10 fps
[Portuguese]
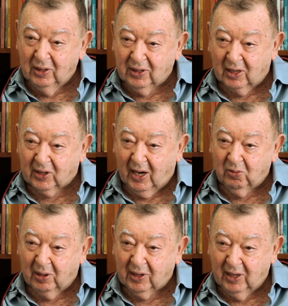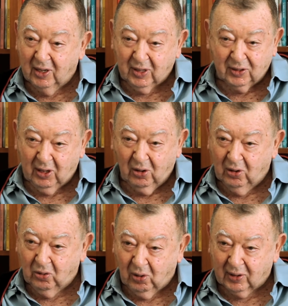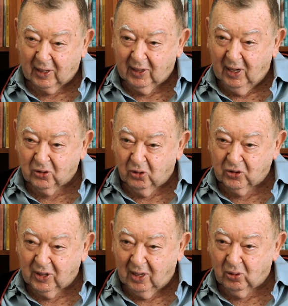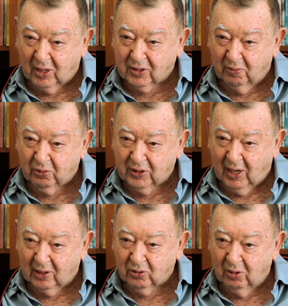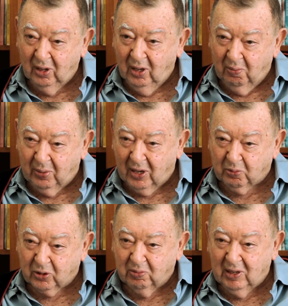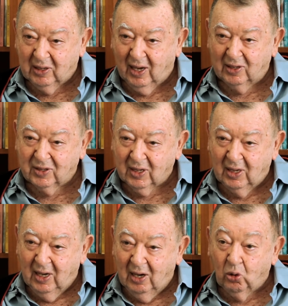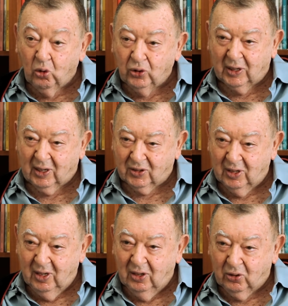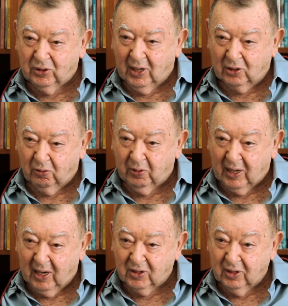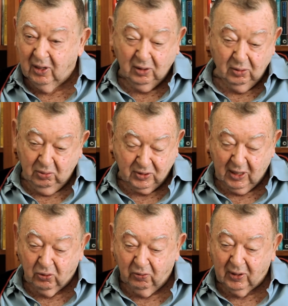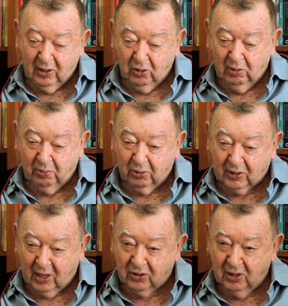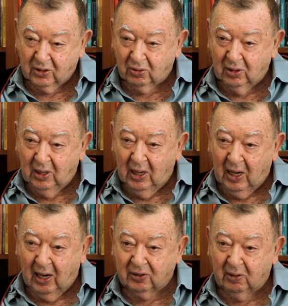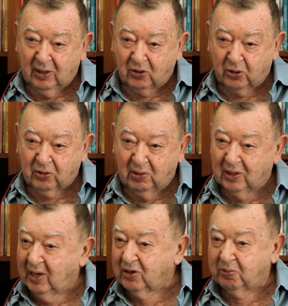que atrai numa criança, até qualquer criança hoje tem adoração por teatro, pelas possibilidades lúdicas que o teatro oferece e, sem dúvida nenhuma, por trás disso há também as possibilidades